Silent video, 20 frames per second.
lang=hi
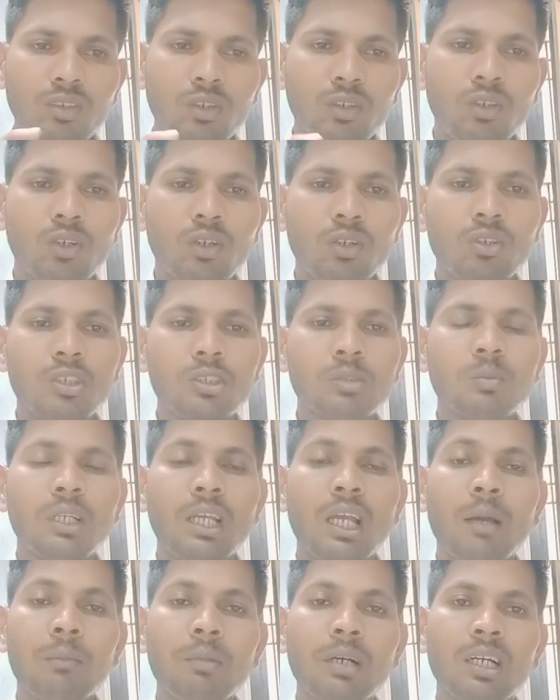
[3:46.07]
और दोस्त मैं
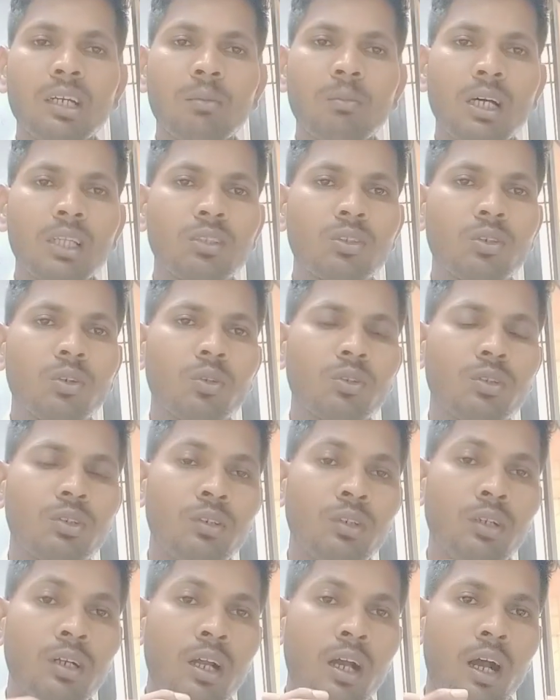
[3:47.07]
यहाँ पर अगर बात करूँ तो
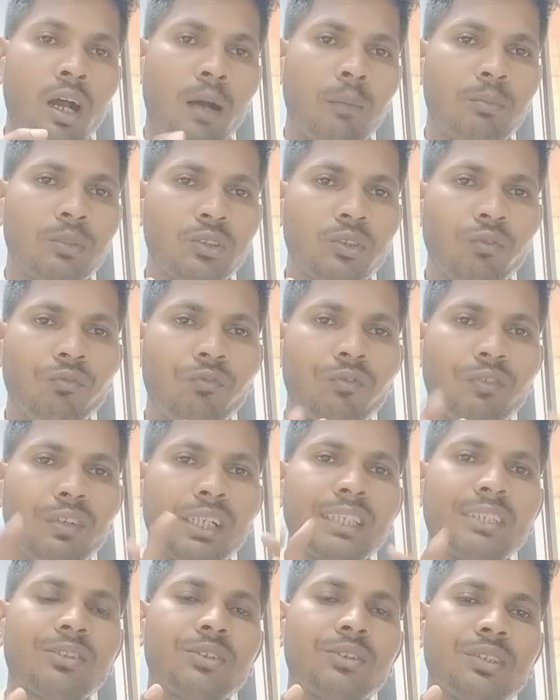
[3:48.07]
अपनी जो
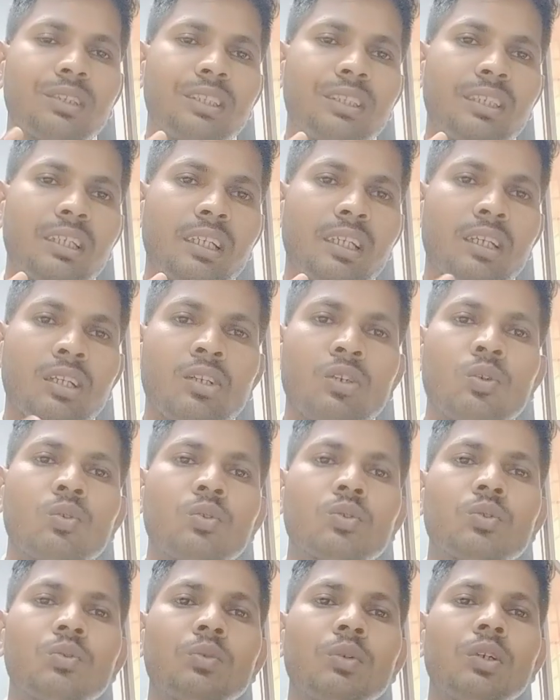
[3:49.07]
वेट होती है
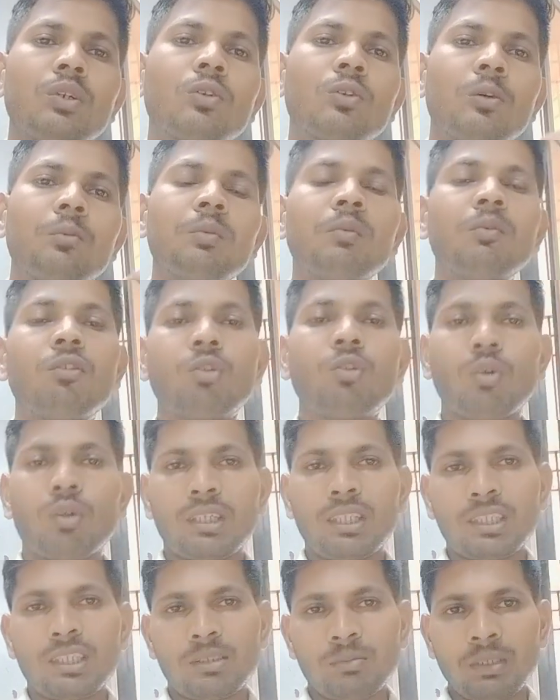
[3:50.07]
उस वेट को भी
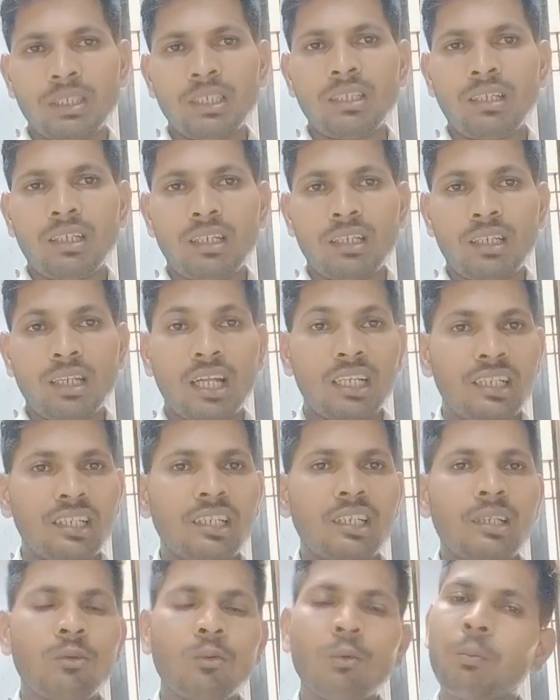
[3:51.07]
ग्रोथनेस में लाने के
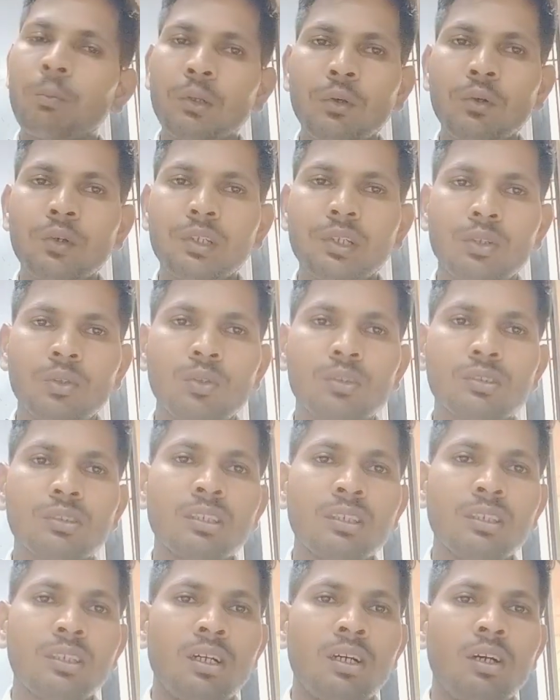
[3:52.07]
लिए उपयोगी है
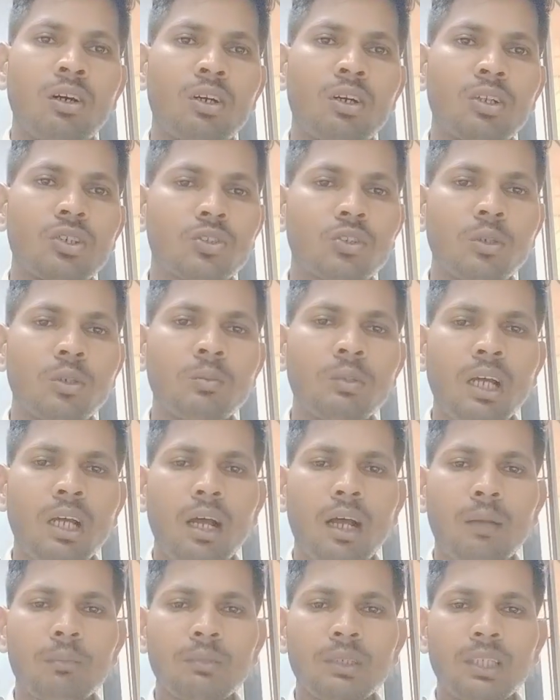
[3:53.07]
दोस्त और जो भी
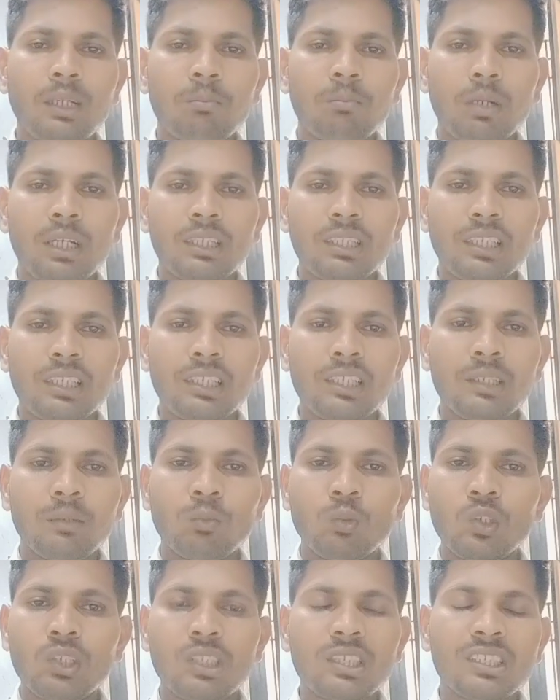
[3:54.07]
आप देख पाते कि
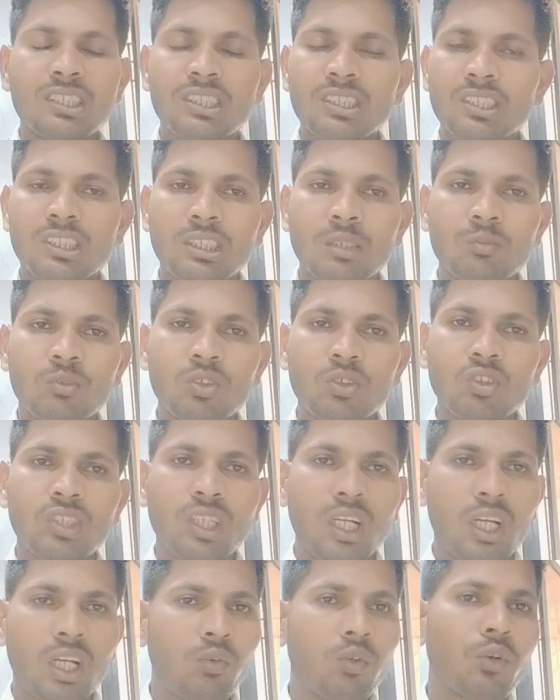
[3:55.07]
इम्यूनिटी सिस्टम जो
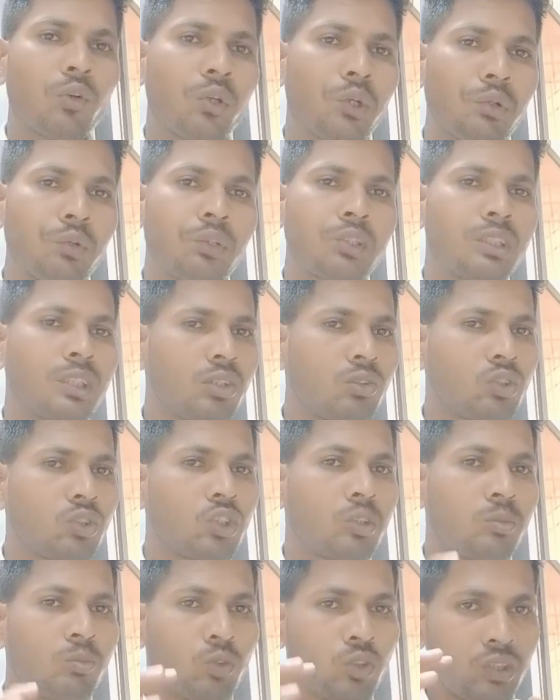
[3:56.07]
जानवरों की होती है उस
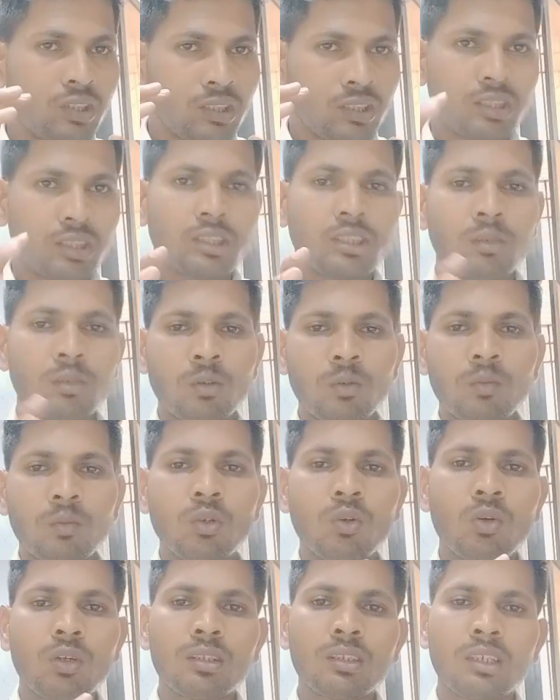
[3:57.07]
इम्यूनिटी सिस्टम को भी
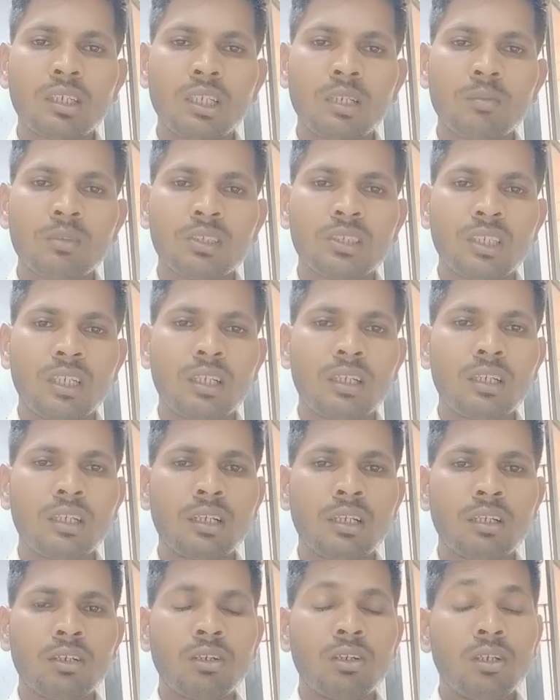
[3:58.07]
ग्रोथ करने में
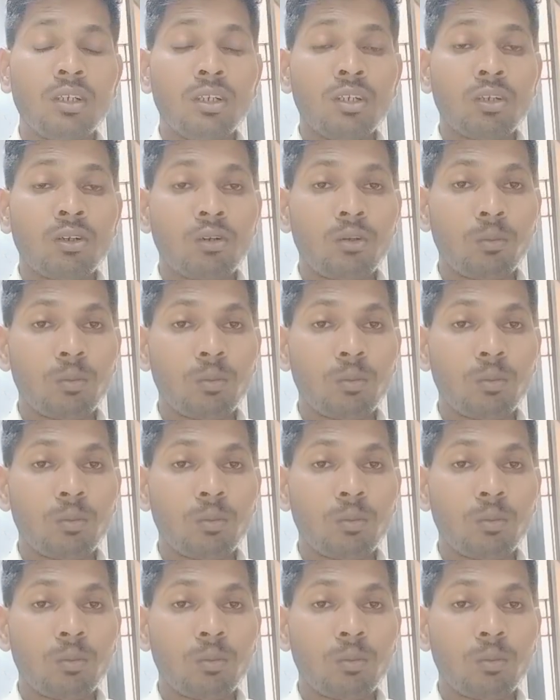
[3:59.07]
शारीरिक को